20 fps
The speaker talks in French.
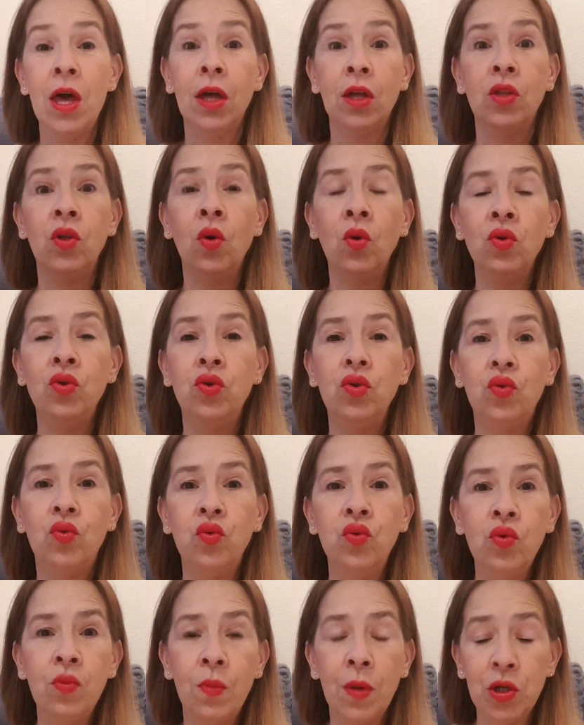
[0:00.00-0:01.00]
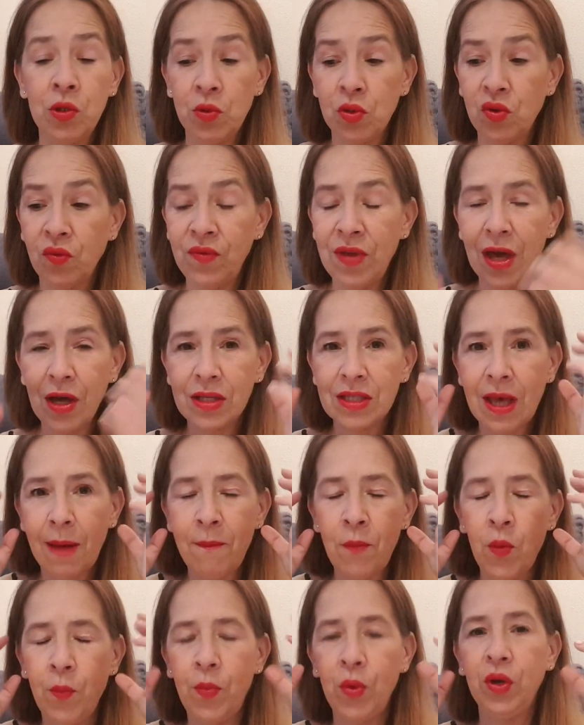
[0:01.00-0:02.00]
Donc du coup, moi je me souviens que ça
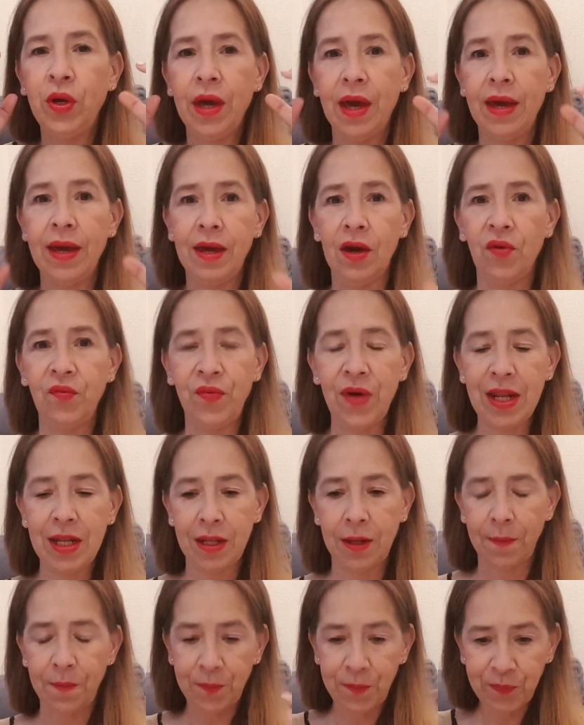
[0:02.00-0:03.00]
me buguait. Et en fait,